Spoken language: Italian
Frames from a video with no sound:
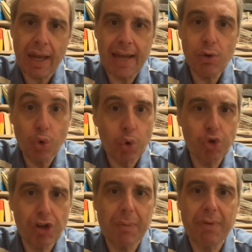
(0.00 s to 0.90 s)
e non
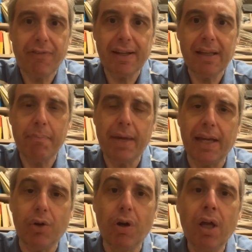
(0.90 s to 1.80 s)
riusciamo a farne a
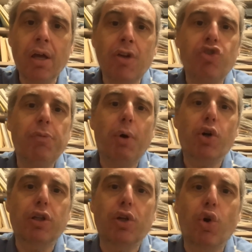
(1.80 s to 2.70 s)
meno, ci
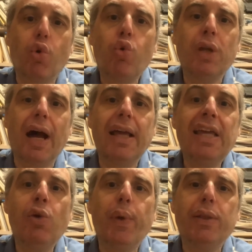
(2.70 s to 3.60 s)
portano una
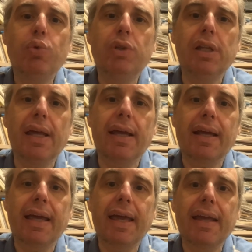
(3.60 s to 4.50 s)
inquietudine
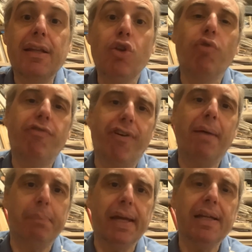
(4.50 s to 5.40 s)
che non fa
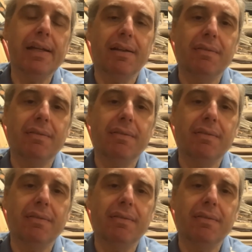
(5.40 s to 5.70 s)
bene.